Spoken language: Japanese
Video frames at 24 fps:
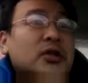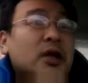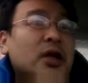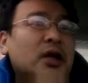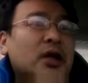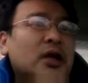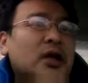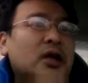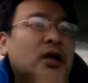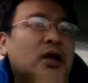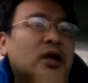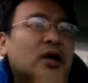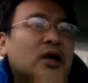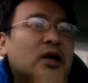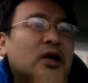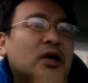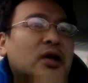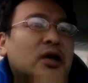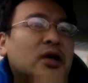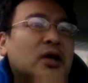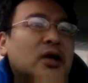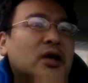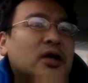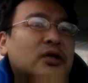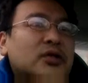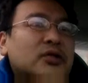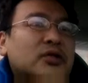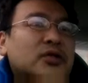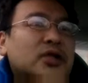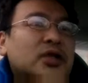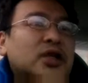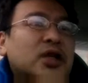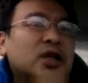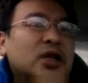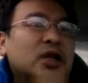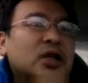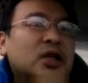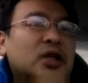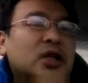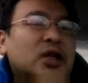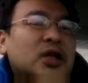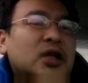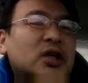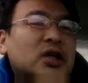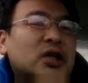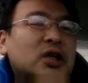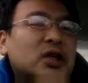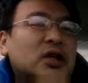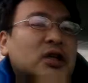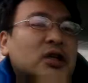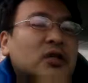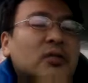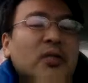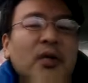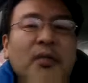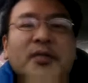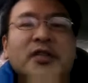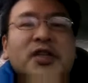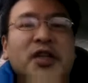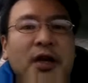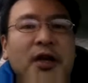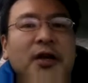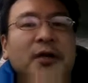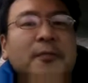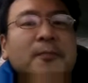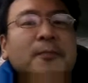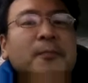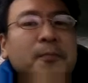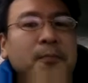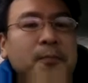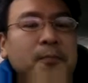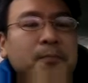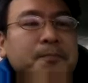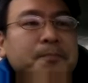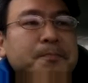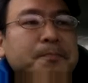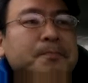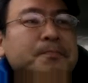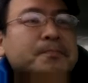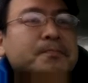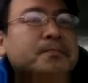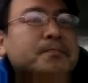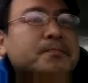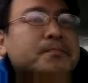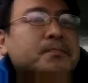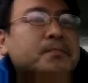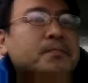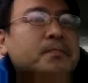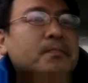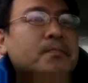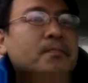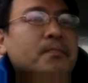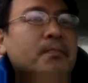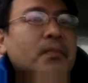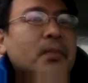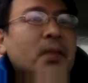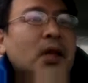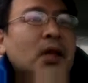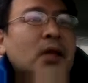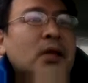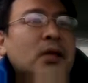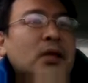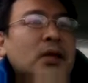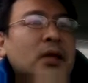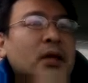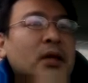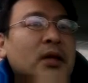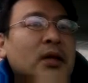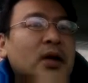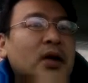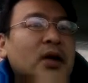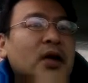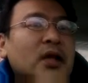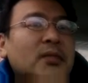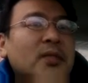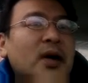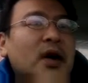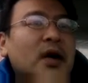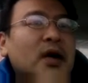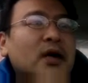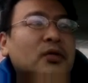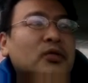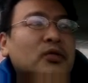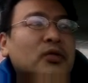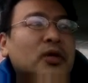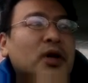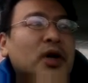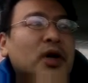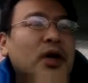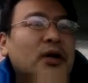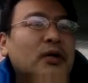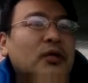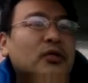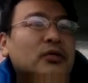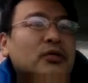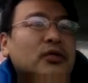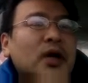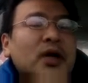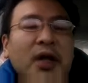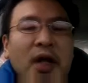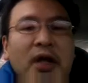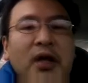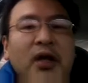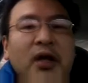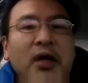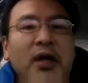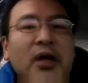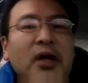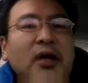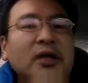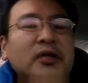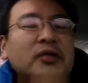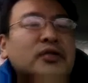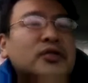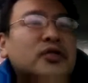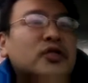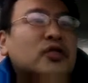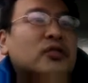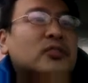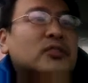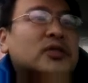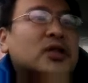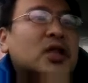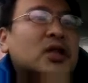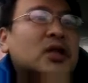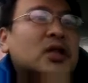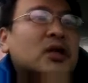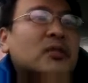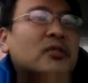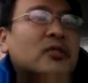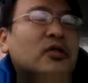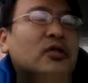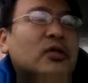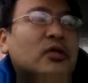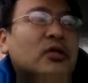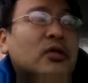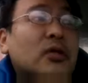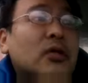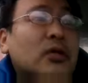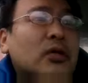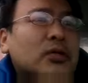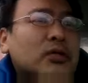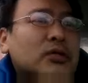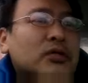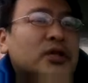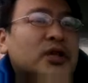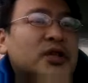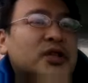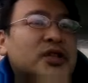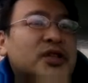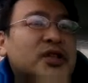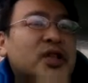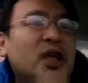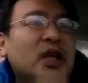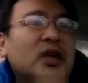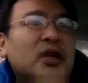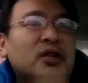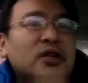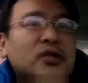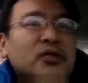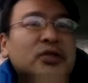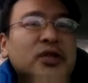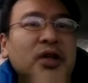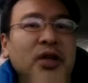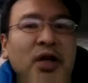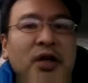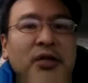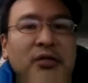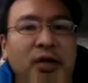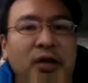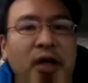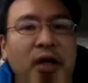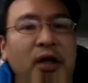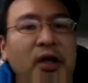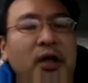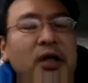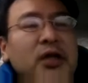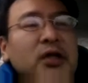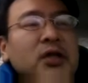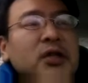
ねえー、いうふうに、思いましたね。うんだから今から動画やろうとかね、えー、いうふうに思うんだったらもう本当に1000以上じゃないとね、